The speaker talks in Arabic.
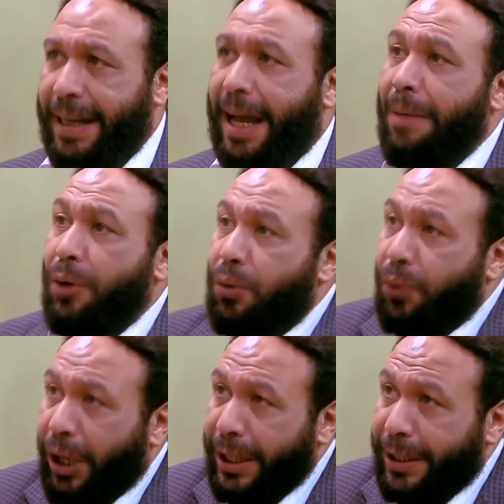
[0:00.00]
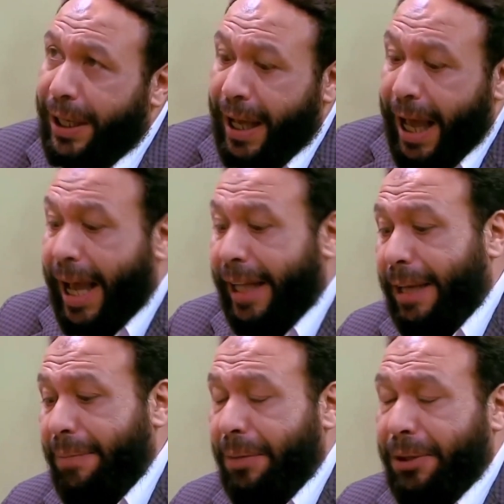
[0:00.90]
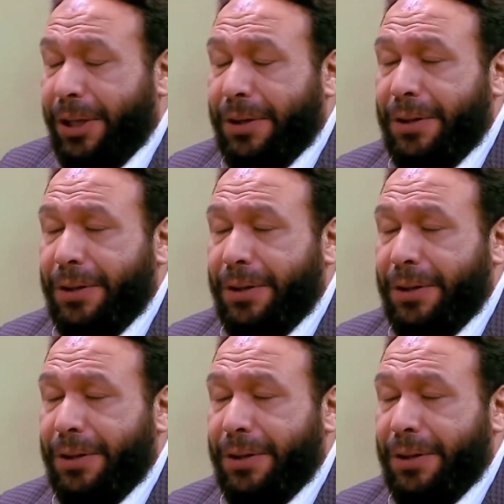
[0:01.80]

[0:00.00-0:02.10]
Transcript: اللي عمله محيي ده خدمنا ما